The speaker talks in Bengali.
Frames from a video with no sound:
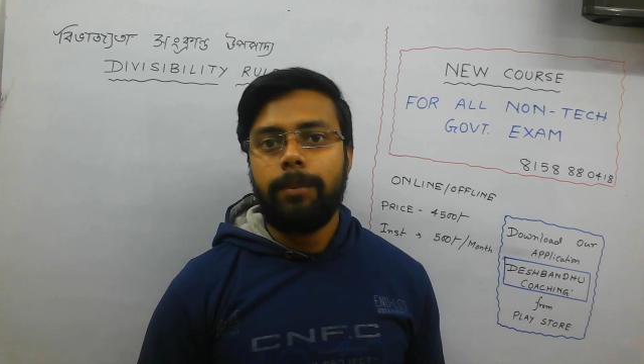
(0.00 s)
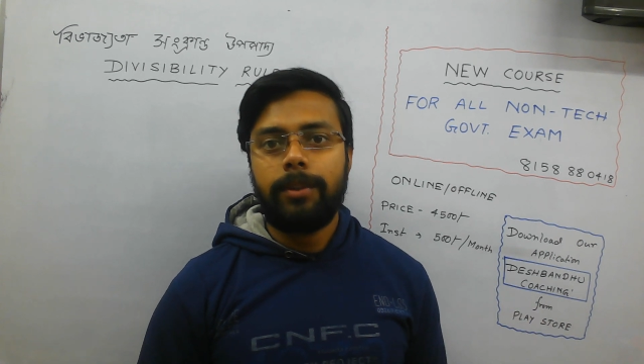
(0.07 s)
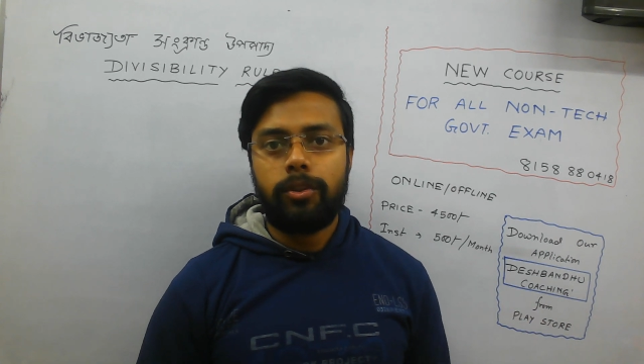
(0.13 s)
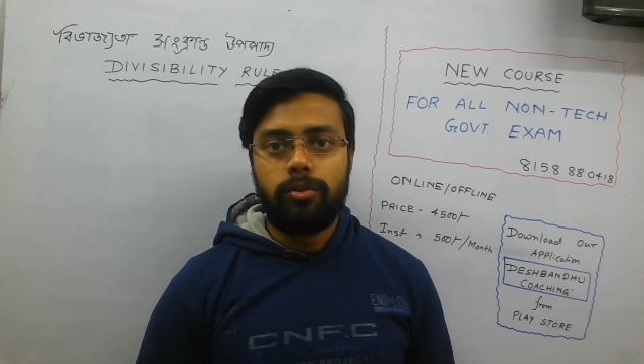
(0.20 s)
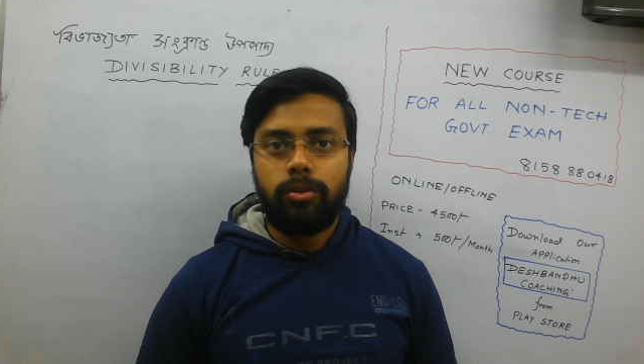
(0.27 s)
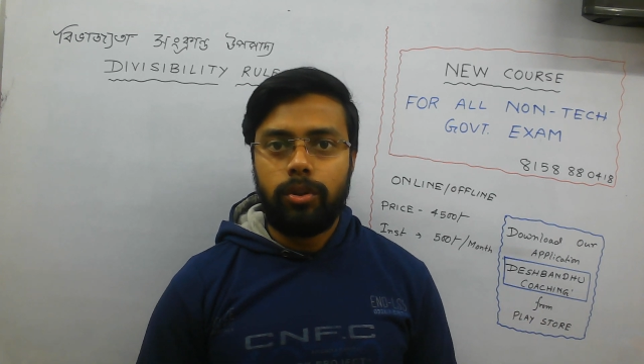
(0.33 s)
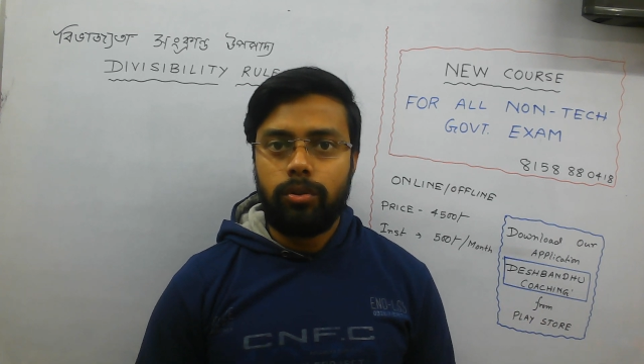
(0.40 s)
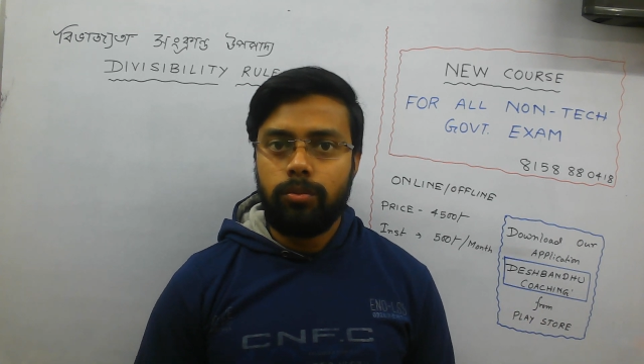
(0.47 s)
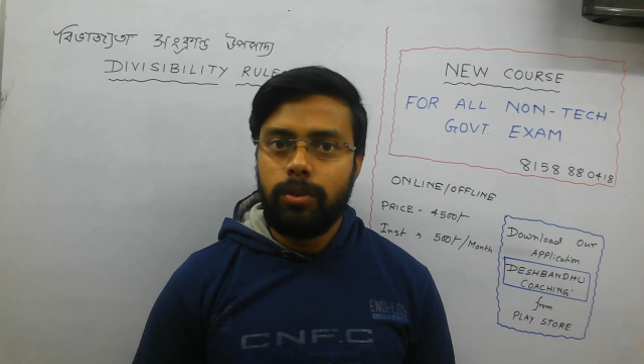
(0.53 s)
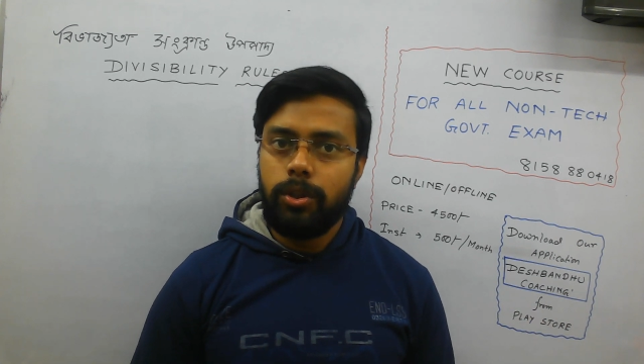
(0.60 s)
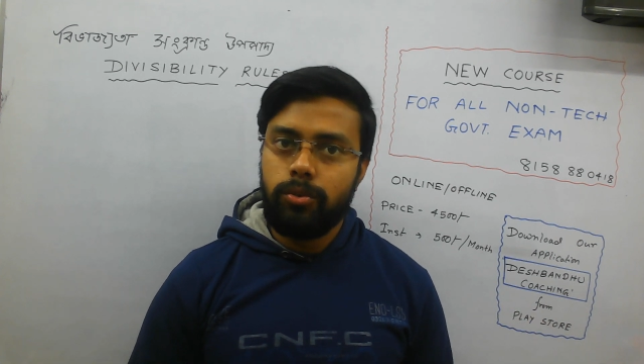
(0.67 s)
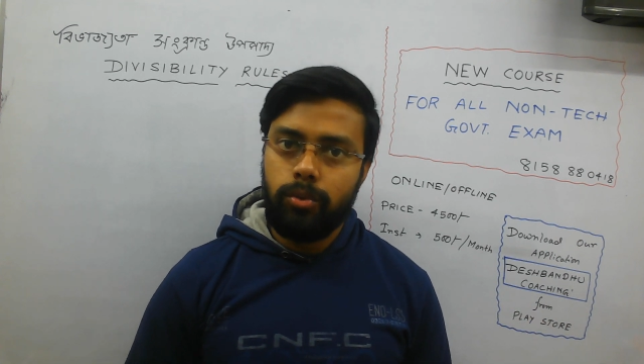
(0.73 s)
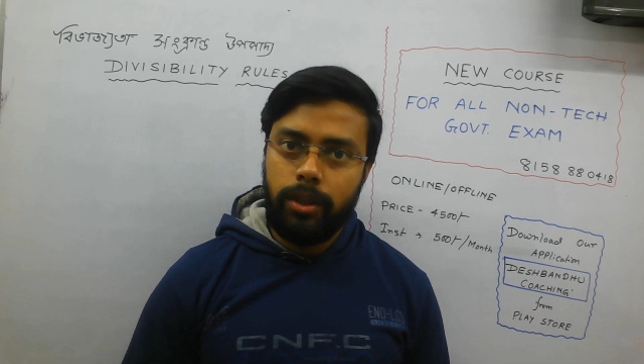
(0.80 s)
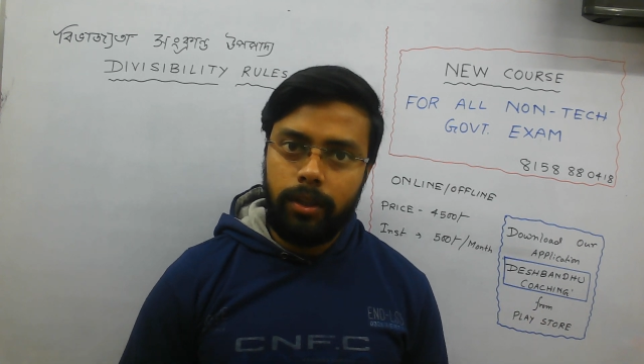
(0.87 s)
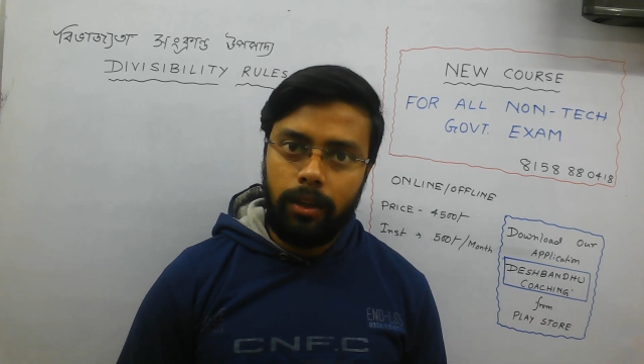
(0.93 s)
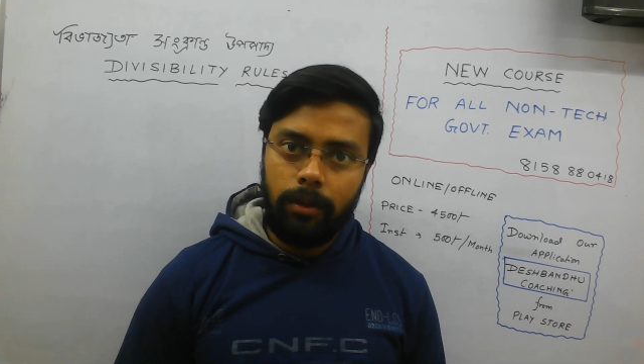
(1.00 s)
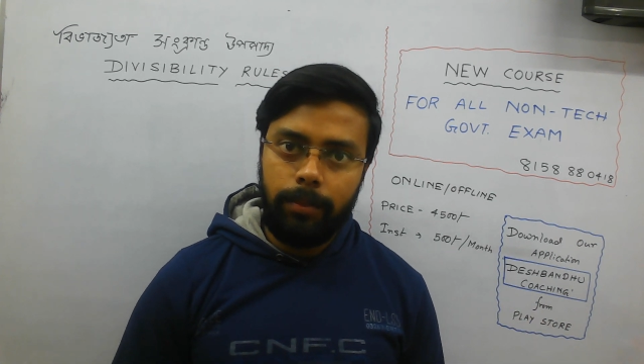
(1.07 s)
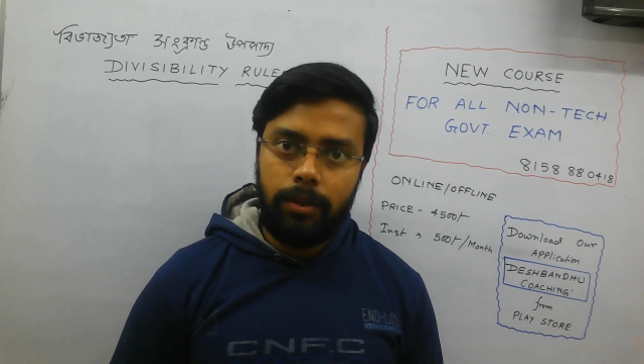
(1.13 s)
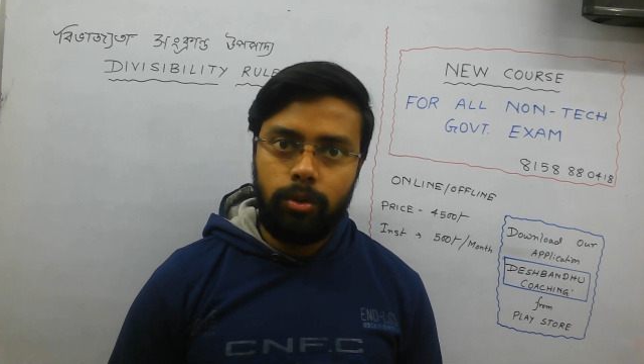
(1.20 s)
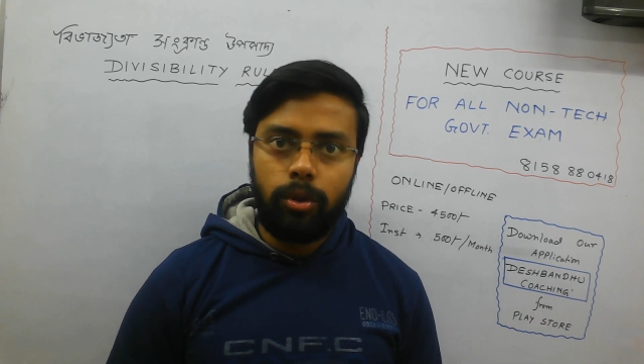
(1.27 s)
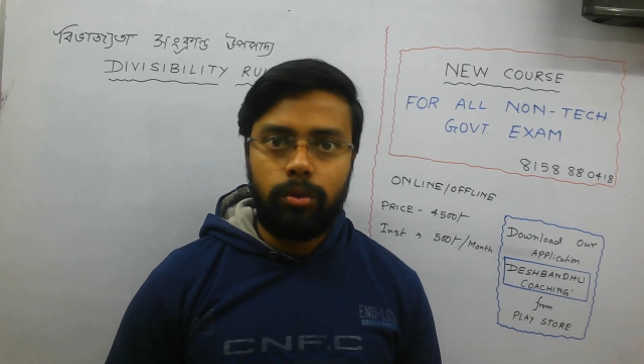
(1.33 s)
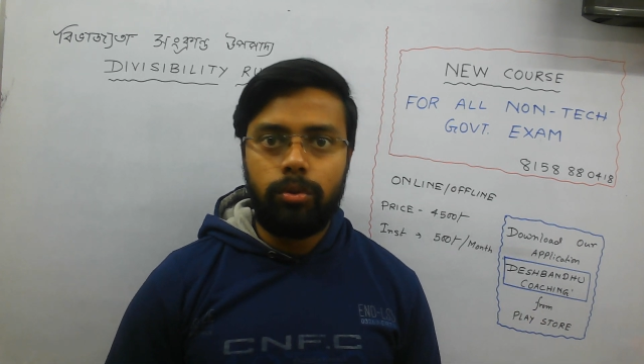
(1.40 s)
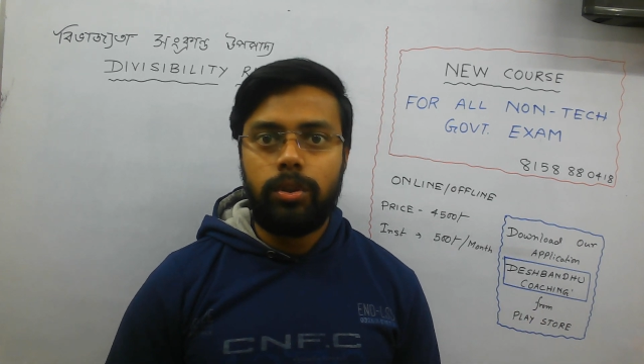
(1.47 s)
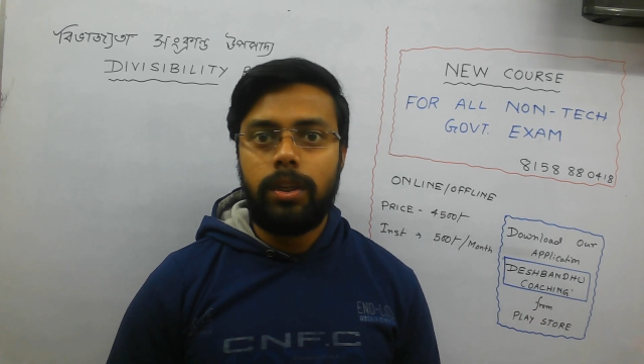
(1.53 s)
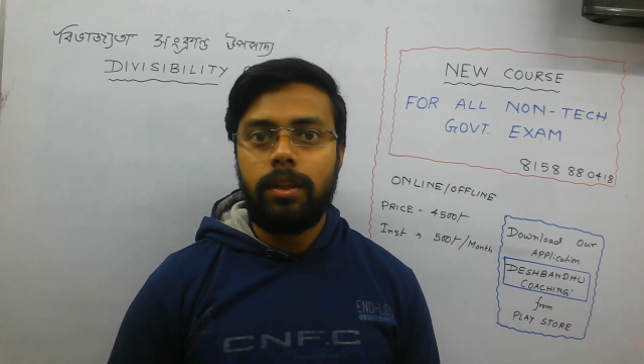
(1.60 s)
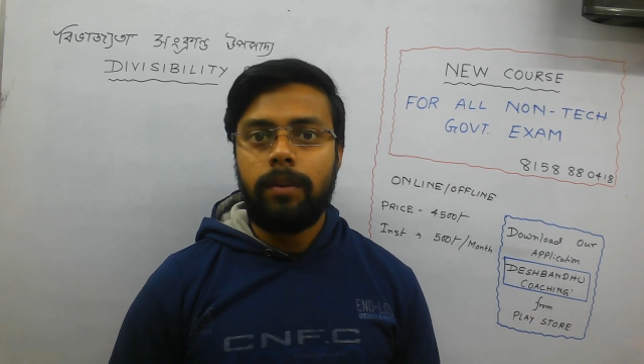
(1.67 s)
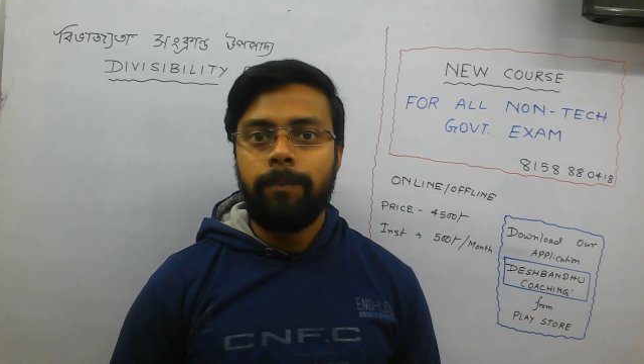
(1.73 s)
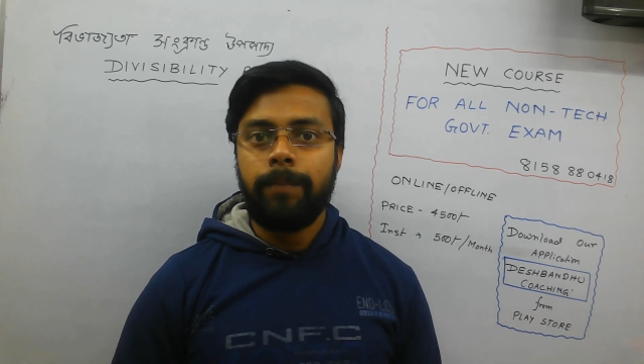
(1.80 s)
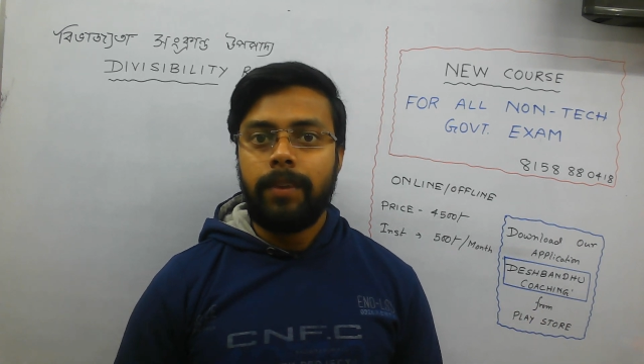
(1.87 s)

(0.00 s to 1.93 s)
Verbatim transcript: আমাদের সঙ্গে তোমরা জুড়ে থাকবে ততদিন